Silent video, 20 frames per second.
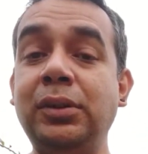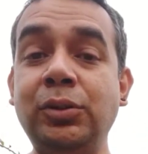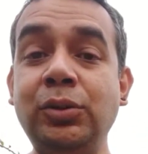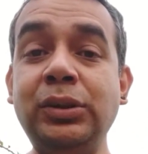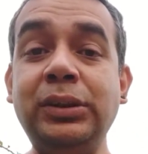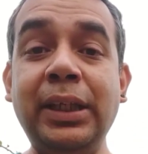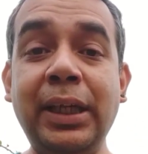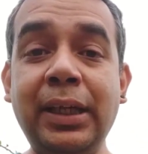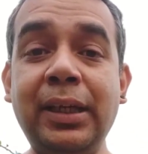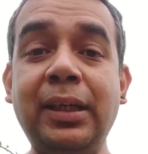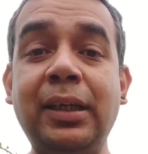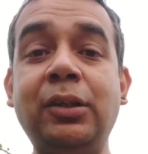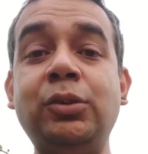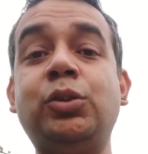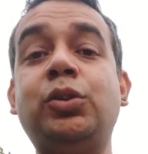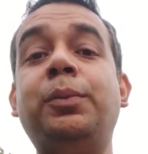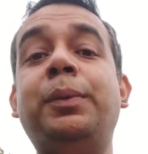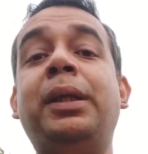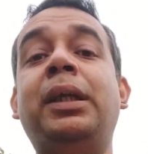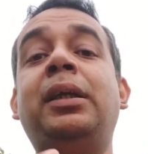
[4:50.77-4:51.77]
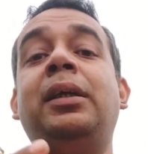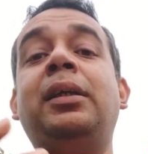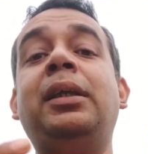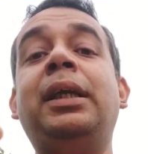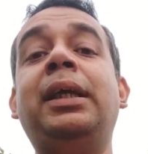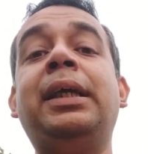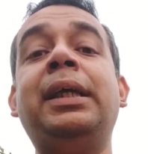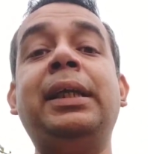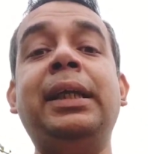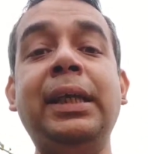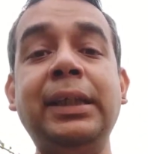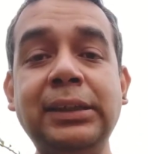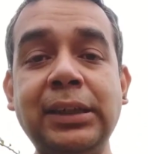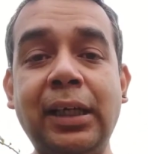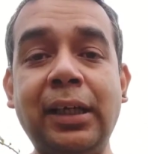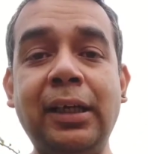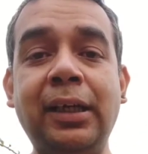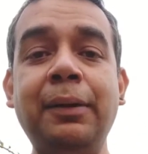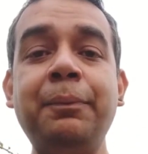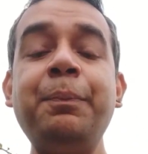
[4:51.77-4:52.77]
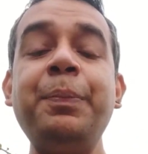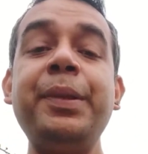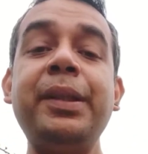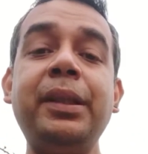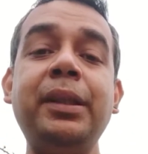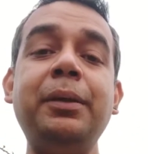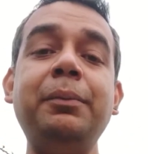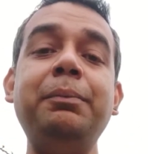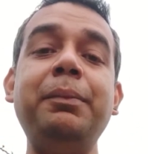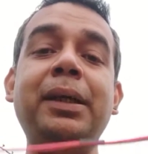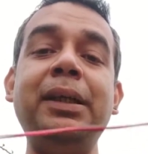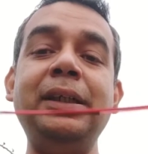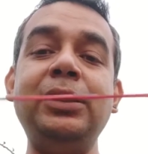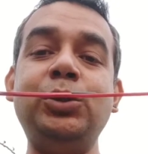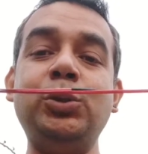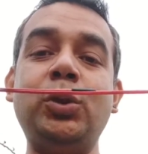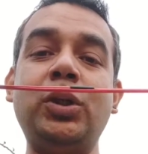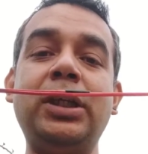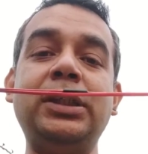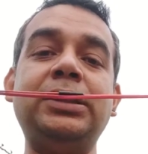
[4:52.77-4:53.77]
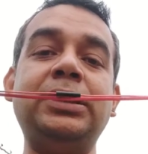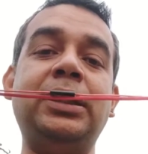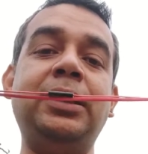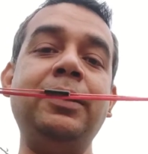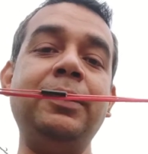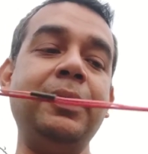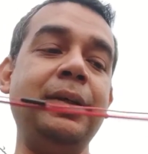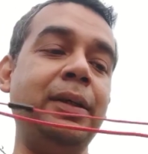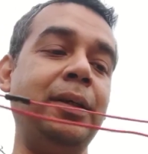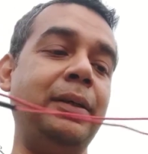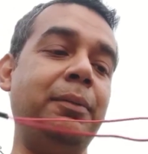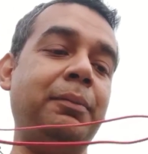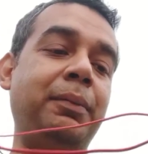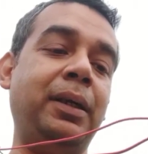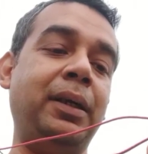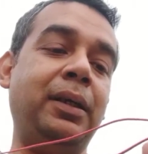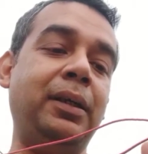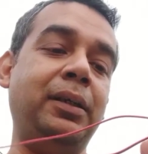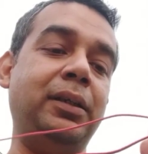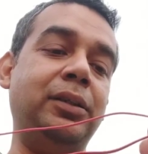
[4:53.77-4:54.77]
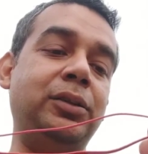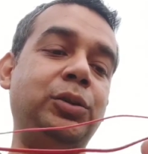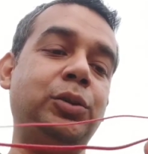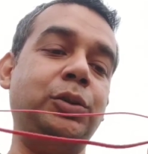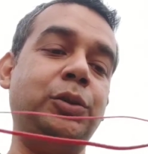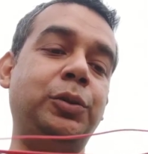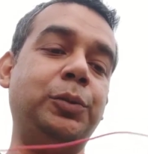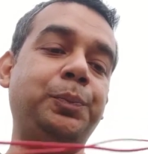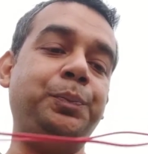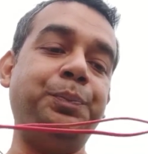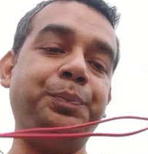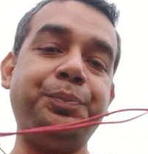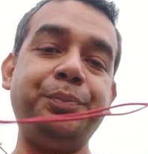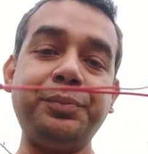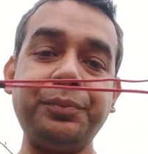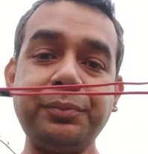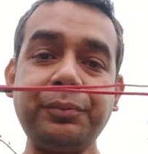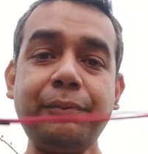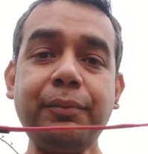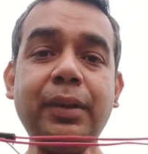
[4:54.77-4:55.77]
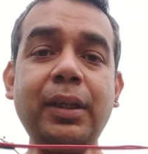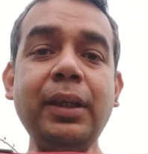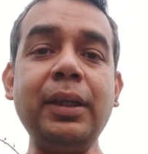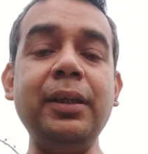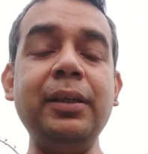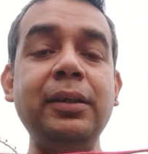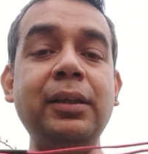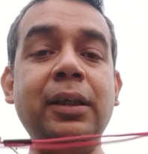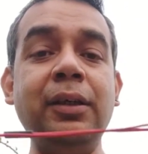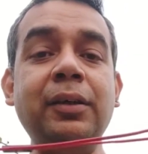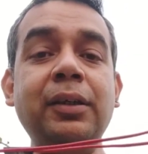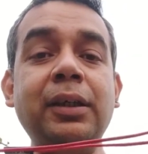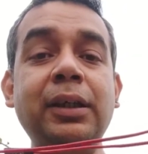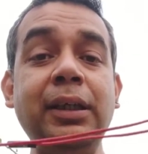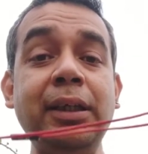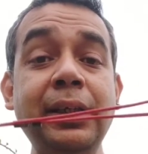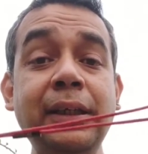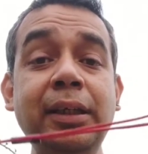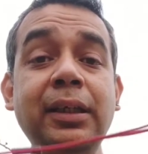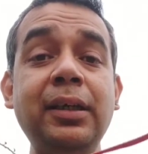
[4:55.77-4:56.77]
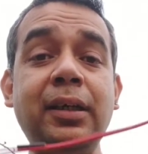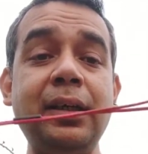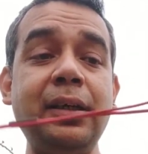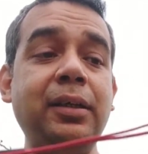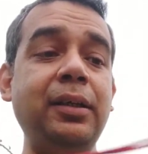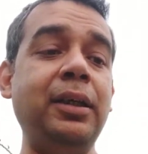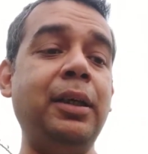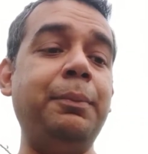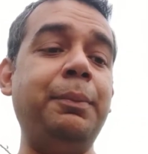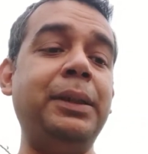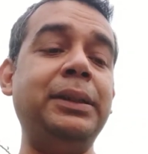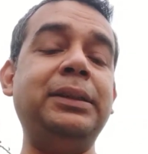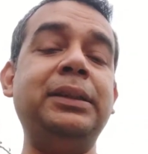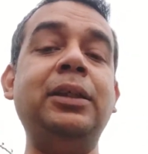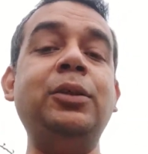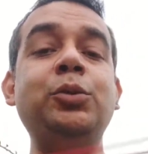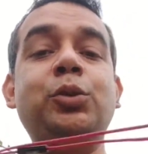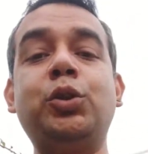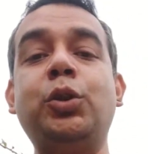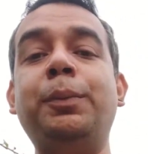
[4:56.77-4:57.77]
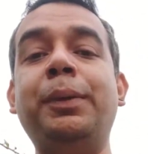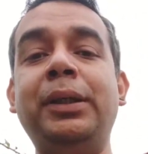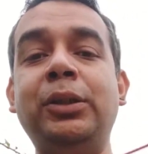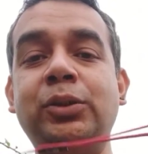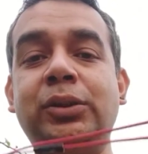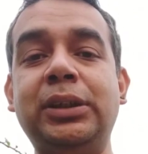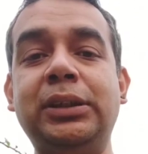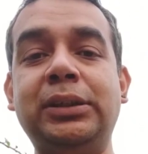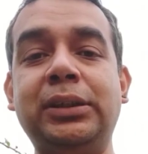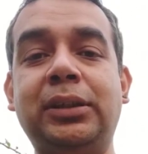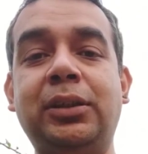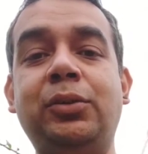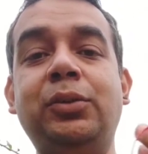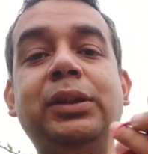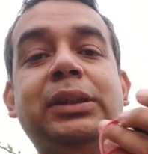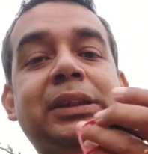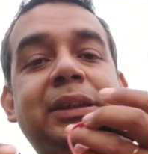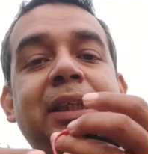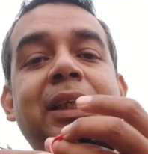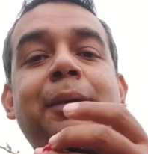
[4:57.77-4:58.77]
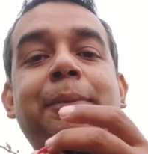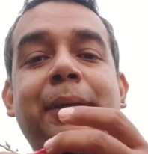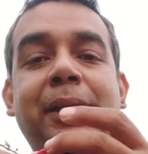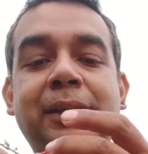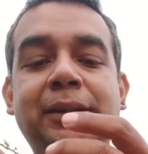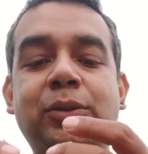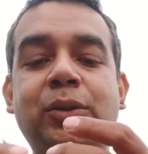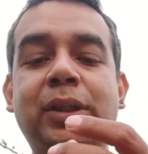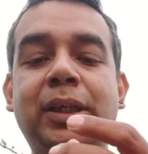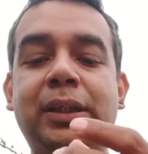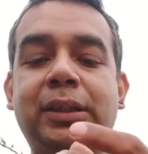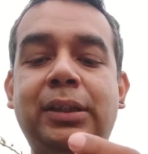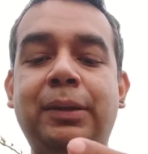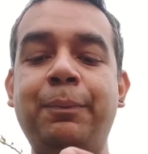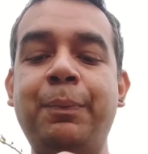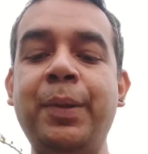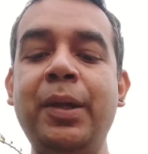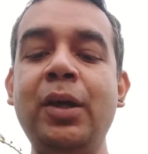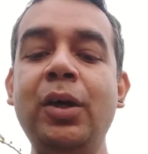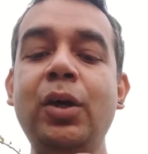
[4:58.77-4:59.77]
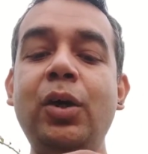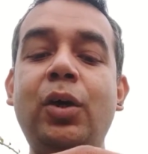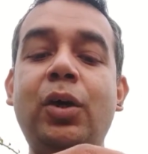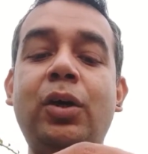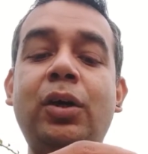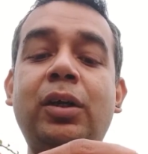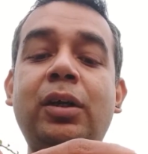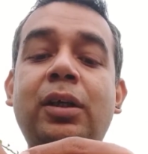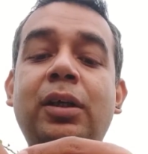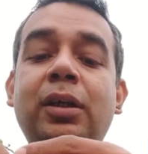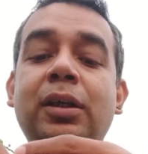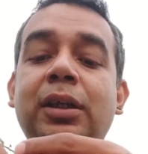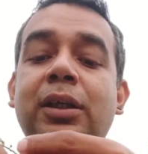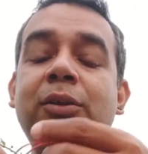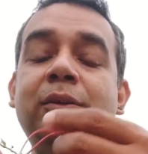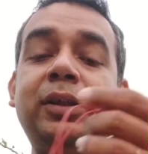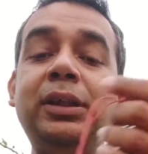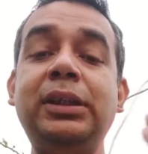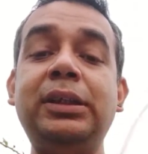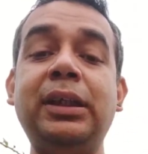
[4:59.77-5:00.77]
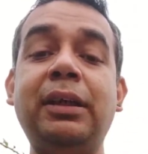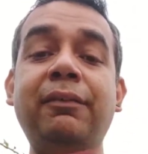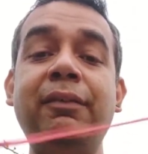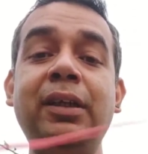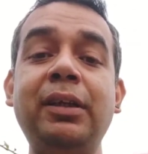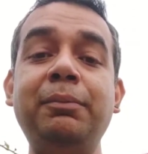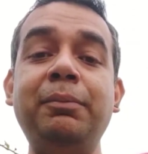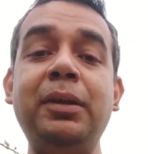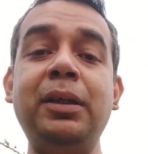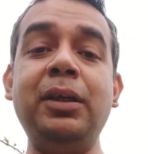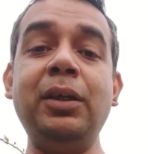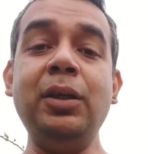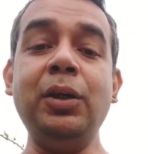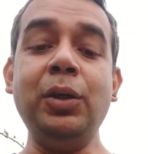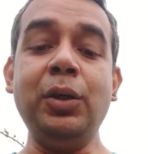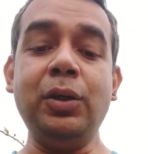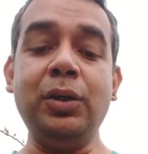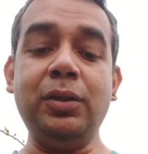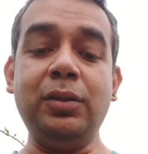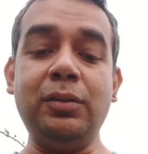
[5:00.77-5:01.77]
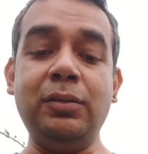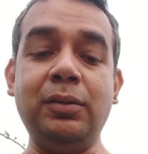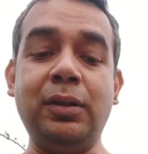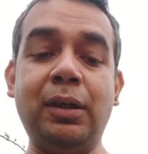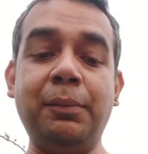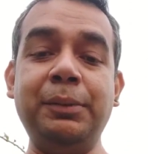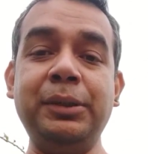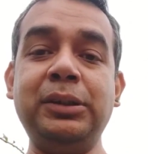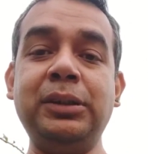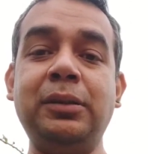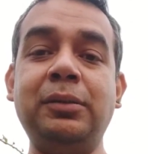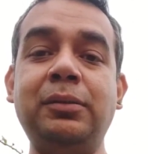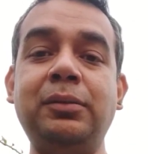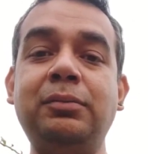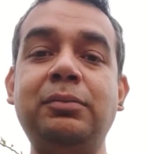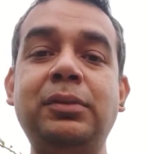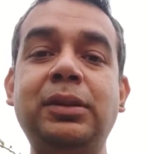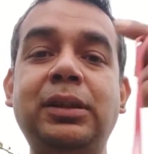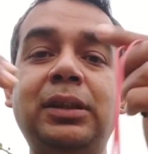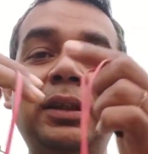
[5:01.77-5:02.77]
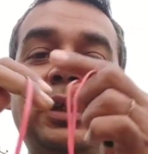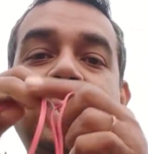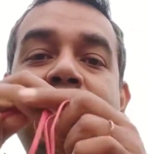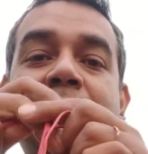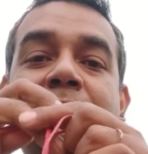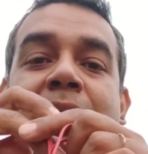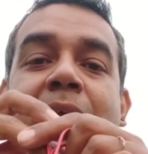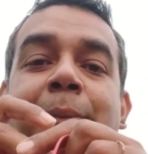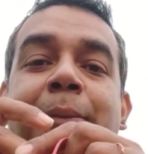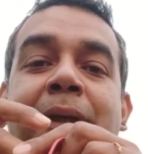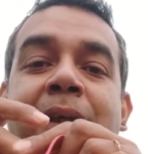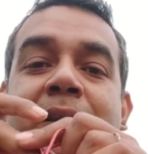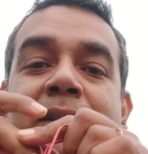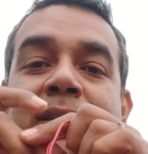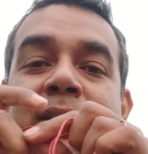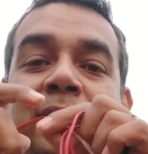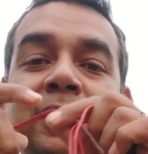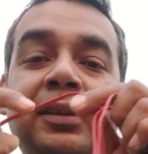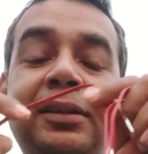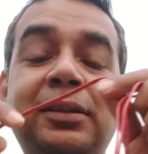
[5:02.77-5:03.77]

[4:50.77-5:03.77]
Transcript: यूज़ नहीं करना उसको मैंने लेके नहीं जाना है तब मैं ये छोटा सा मैं जो ईयर इन ईयर ईयरबड्स है उसको मैं यूज़ कर सकता हूँ इसीलिए मैंने इसको लिया था और क्योंकि ट्रैवलिंग में हमेशा इतना टाइम नहीं लगता